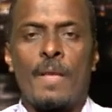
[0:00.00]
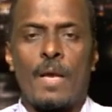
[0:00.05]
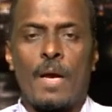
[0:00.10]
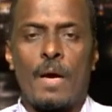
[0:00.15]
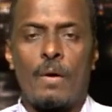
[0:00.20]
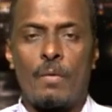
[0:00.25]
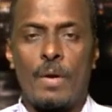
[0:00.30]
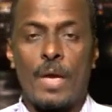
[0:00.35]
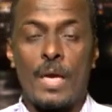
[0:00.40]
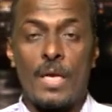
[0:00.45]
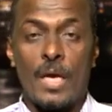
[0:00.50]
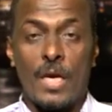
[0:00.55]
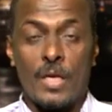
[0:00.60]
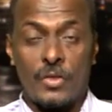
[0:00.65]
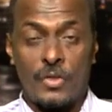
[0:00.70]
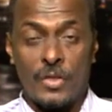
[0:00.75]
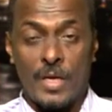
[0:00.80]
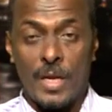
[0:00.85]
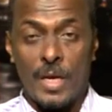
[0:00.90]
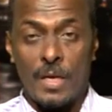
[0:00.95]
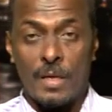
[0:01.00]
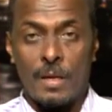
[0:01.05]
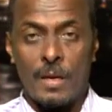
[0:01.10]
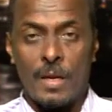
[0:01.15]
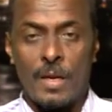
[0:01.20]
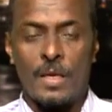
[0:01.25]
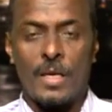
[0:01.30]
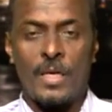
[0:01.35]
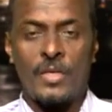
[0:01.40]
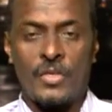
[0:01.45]
هؤلاء
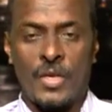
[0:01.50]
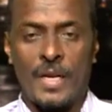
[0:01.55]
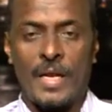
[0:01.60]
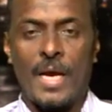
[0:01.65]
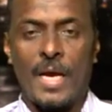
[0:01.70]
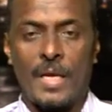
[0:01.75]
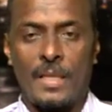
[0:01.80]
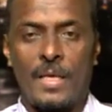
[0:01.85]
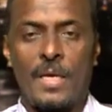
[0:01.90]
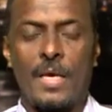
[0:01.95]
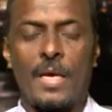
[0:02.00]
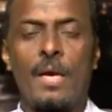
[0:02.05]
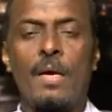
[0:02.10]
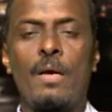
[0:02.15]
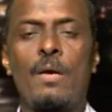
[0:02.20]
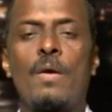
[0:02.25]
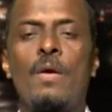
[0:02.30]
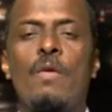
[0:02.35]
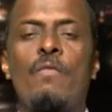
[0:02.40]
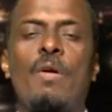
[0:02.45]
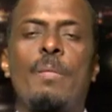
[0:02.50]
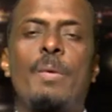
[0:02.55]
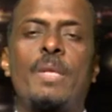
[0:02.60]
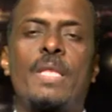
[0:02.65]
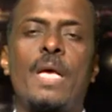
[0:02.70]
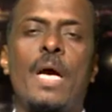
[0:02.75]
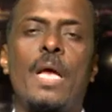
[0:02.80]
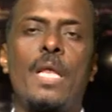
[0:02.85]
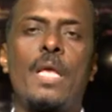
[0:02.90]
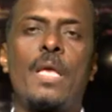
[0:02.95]
يعني الشركات دي
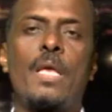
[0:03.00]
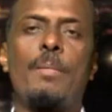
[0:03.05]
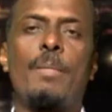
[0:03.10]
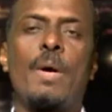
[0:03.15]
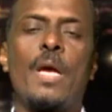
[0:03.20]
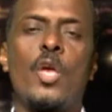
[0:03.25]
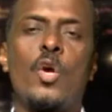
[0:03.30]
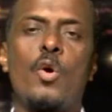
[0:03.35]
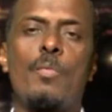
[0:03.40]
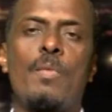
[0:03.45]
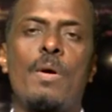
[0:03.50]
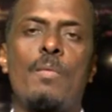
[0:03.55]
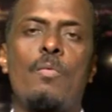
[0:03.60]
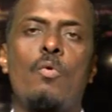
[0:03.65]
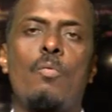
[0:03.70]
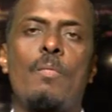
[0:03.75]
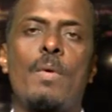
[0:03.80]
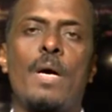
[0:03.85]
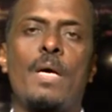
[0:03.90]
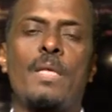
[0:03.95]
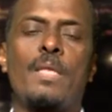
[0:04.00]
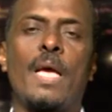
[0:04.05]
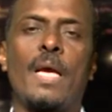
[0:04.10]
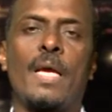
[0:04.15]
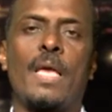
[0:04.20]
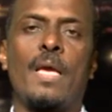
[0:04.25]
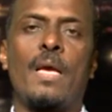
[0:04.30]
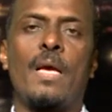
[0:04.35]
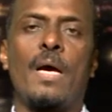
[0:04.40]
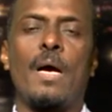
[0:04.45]
فبالتالي ما يهمهم هم
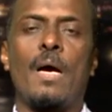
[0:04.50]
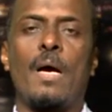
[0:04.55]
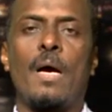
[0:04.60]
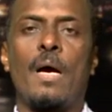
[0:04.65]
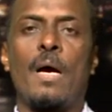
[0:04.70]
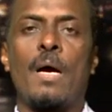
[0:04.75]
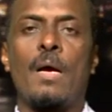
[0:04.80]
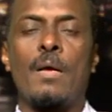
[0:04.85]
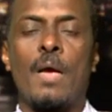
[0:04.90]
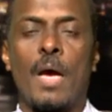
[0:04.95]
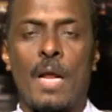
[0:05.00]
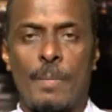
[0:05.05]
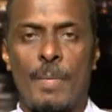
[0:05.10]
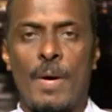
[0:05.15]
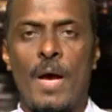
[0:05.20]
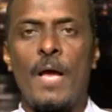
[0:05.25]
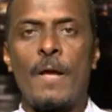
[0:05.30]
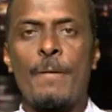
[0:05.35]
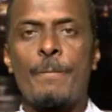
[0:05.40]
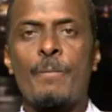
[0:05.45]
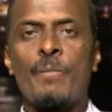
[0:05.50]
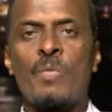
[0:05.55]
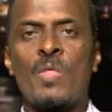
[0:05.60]
تحقيق آه، ارباح